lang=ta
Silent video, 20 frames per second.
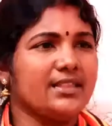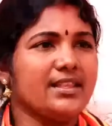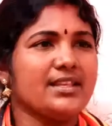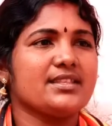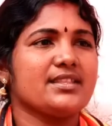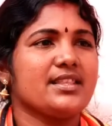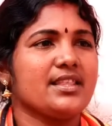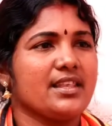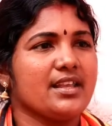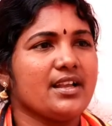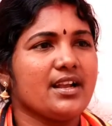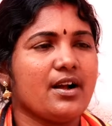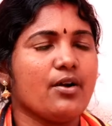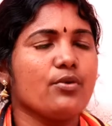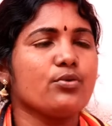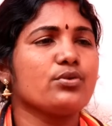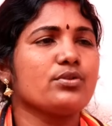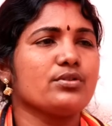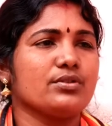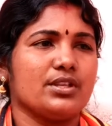அந்தஸ்தையும்
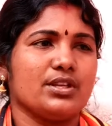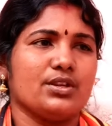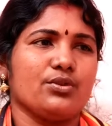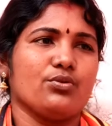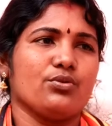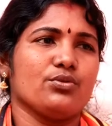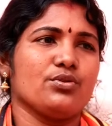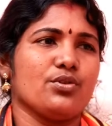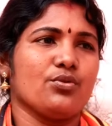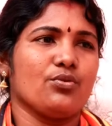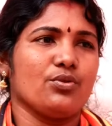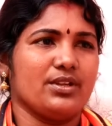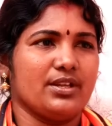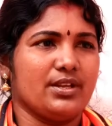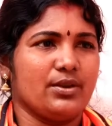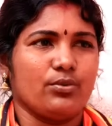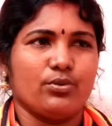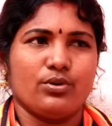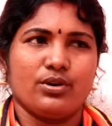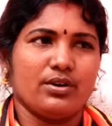கௌரவத்தையும்
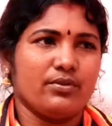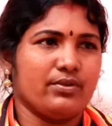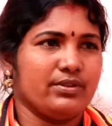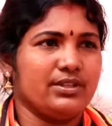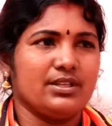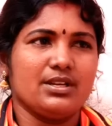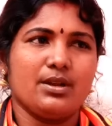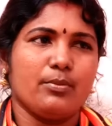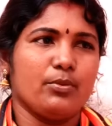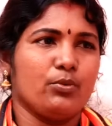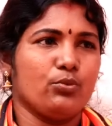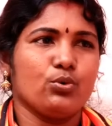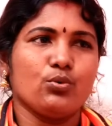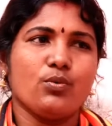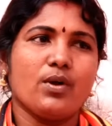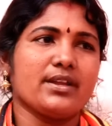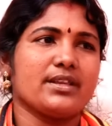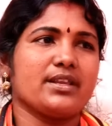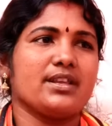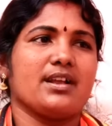கொடுக்கக்கூடிய ஒன்றை வந்து நம்ம
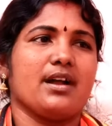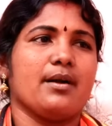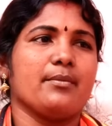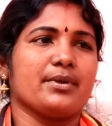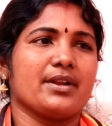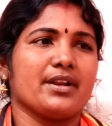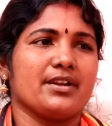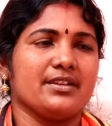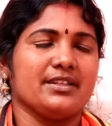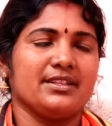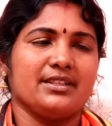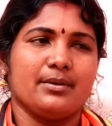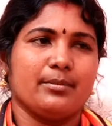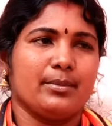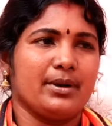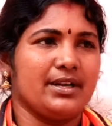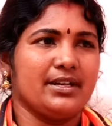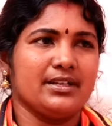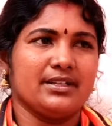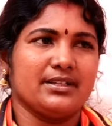உருவாக்கி காமிக்கணும் இந்த
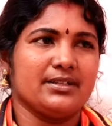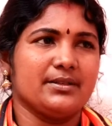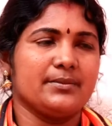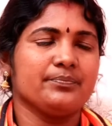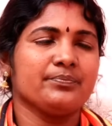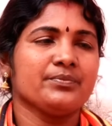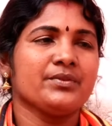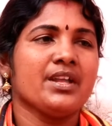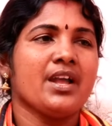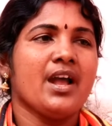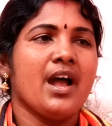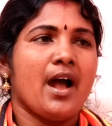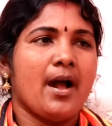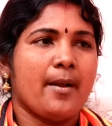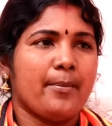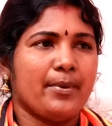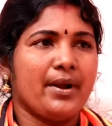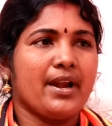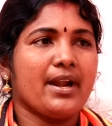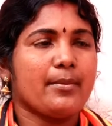மண்ணுக்கு
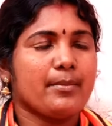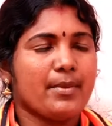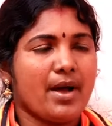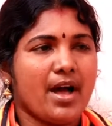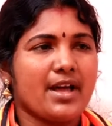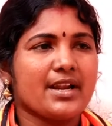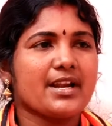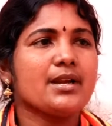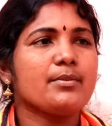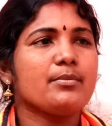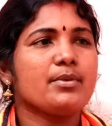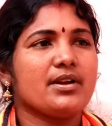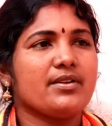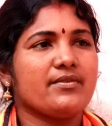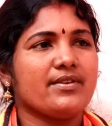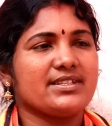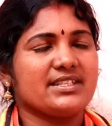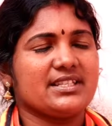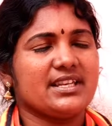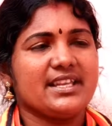அப்படின்னா நம்ம
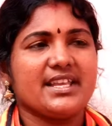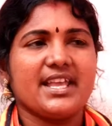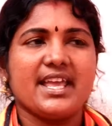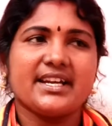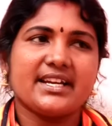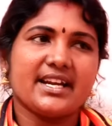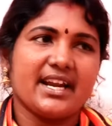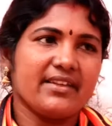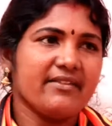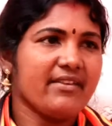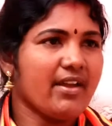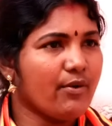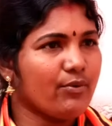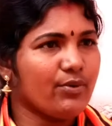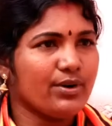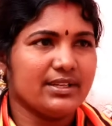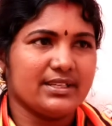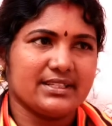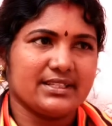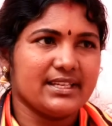அரண்மனை வாசல் ஏற்கனவே
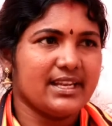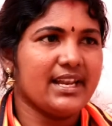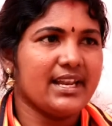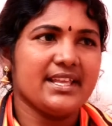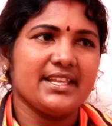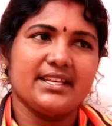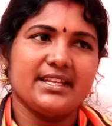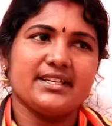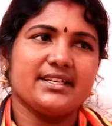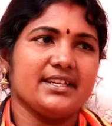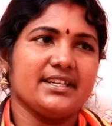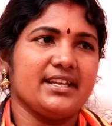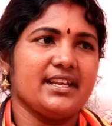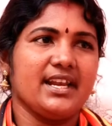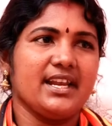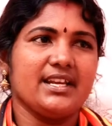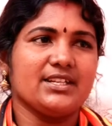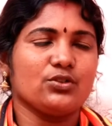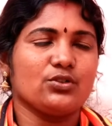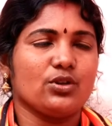அவங்களுக்கு சிலை இருக்குது
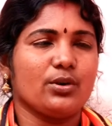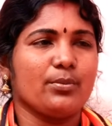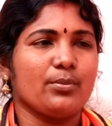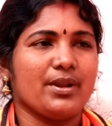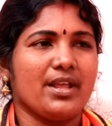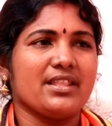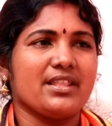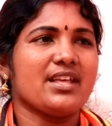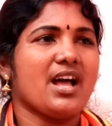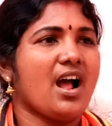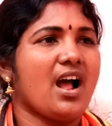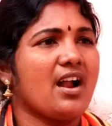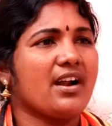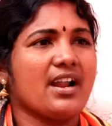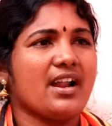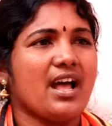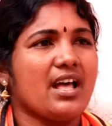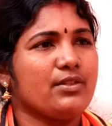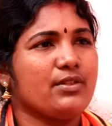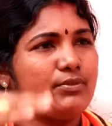இல்லைன்னு சொல்ல முடியாது
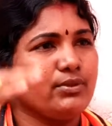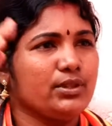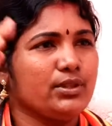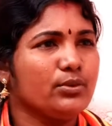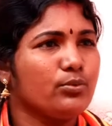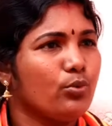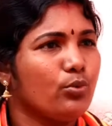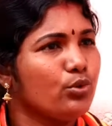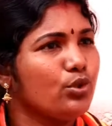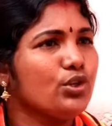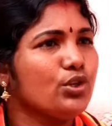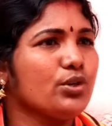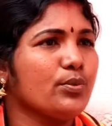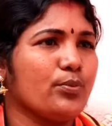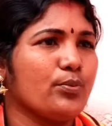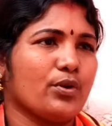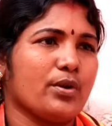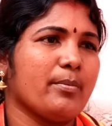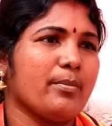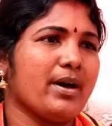ஆனால் அது வந்து
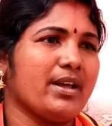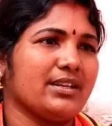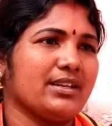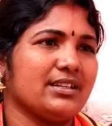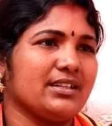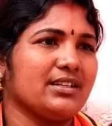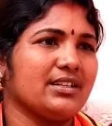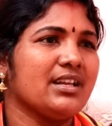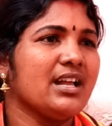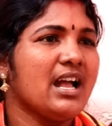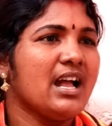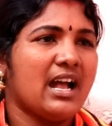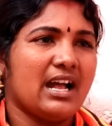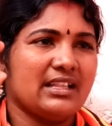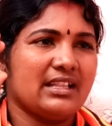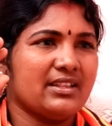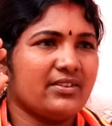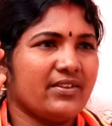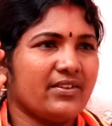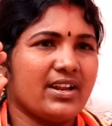ஒதுங்குப்புறமாக இருக்குது
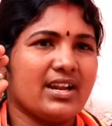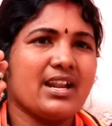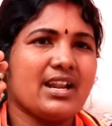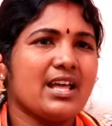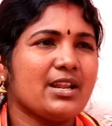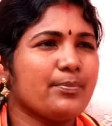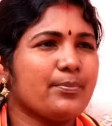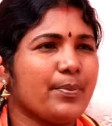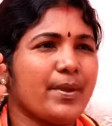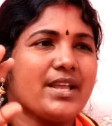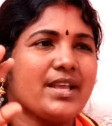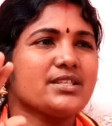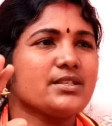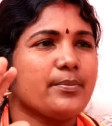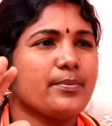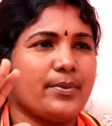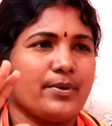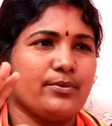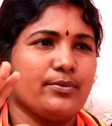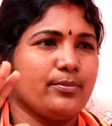அந்த வரலாறு
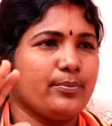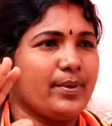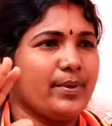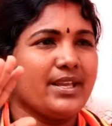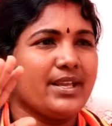பேசப்படும்